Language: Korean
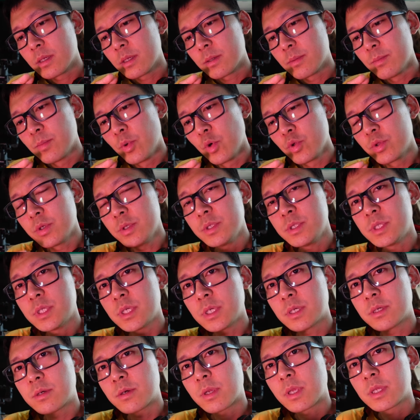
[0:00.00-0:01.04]

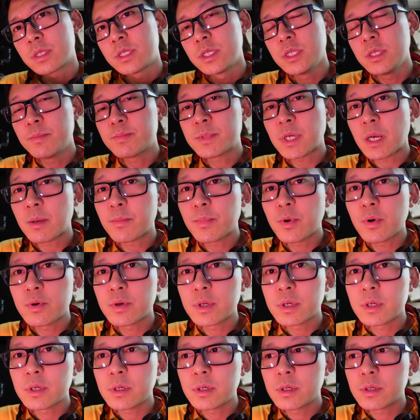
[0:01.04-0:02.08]
뭐든지 그렇게 진입
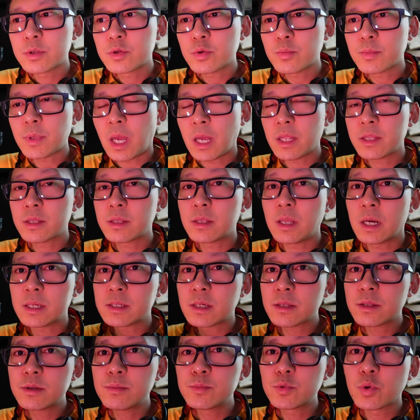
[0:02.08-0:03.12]
장벽이 좀 낮,
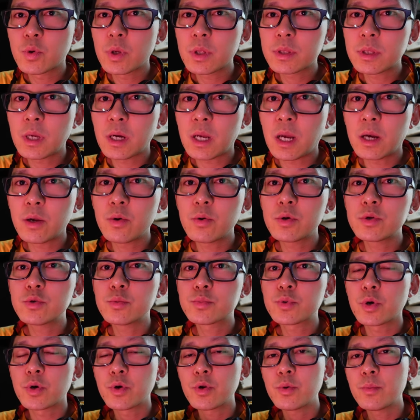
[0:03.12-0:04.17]
낮았으면 좋겠다. 가격이 좀
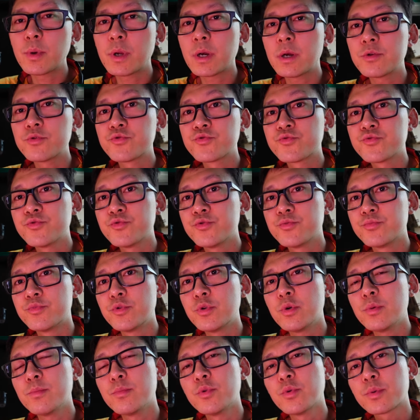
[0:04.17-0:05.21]
저렴해가지고
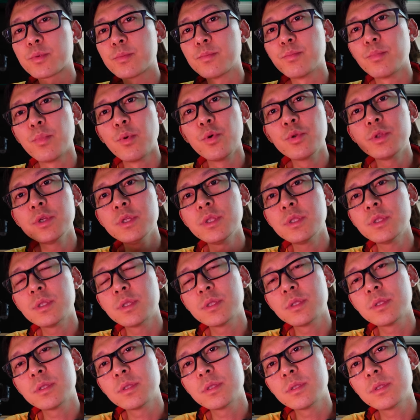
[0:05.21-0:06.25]
물론 뭐
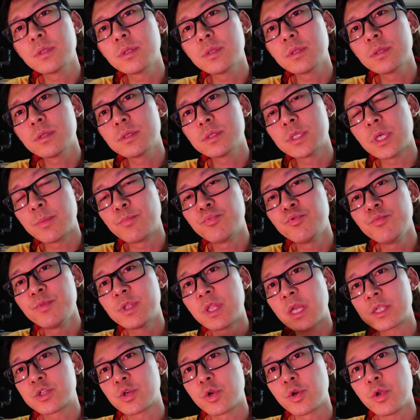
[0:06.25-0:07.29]
모든 제품이
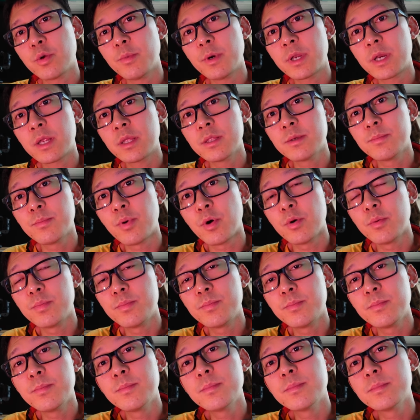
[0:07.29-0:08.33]
다 저렴하라는
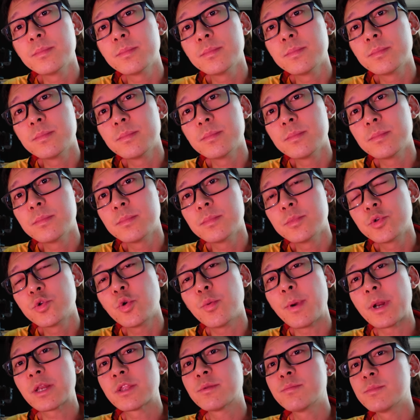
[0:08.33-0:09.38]

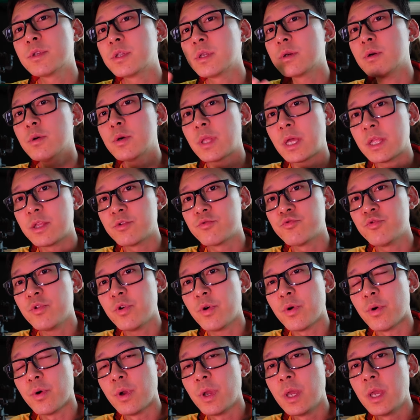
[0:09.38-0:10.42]
법으로 말씀드린 건
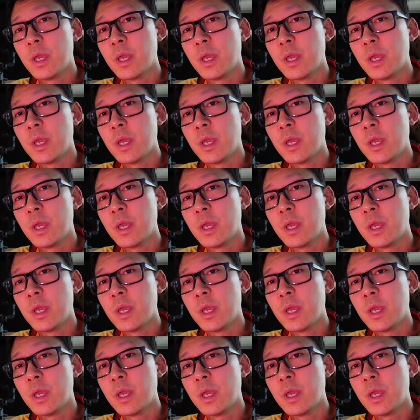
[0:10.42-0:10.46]
아니고요.